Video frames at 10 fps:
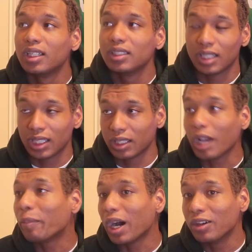じゃなきゃ
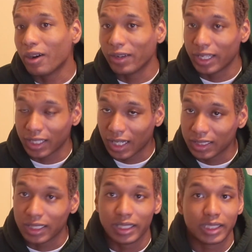やっぱ合う合わないか
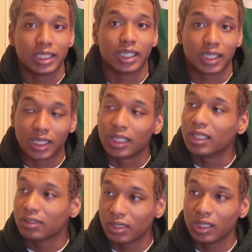判断できないから
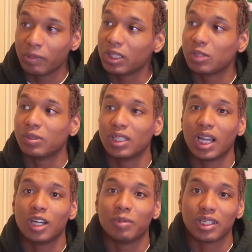それでまあ自分に
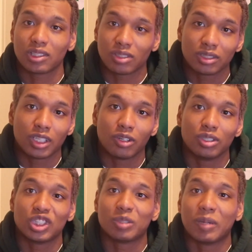合うバッシュってのを
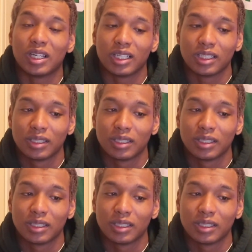一番